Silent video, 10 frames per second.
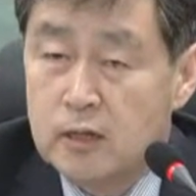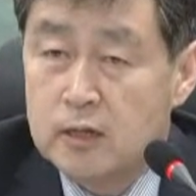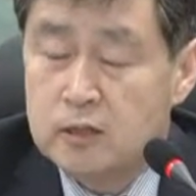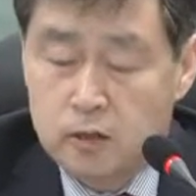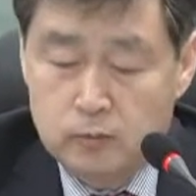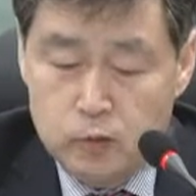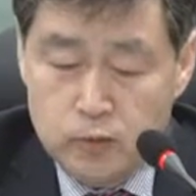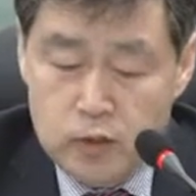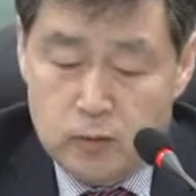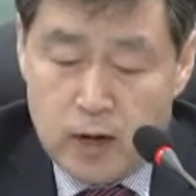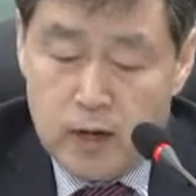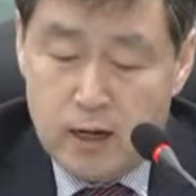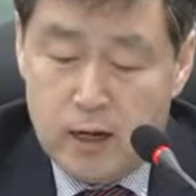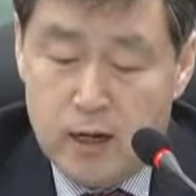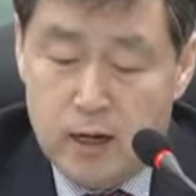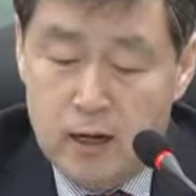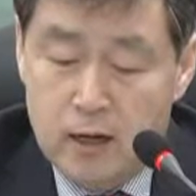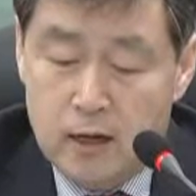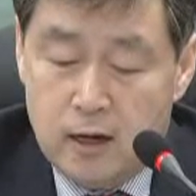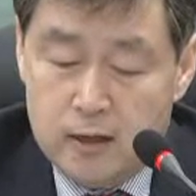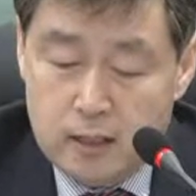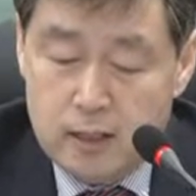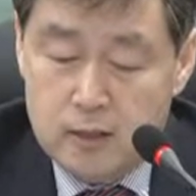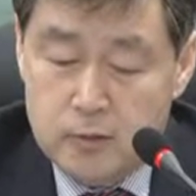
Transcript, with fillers: 그래서 그런 부분이 좀 간과된다는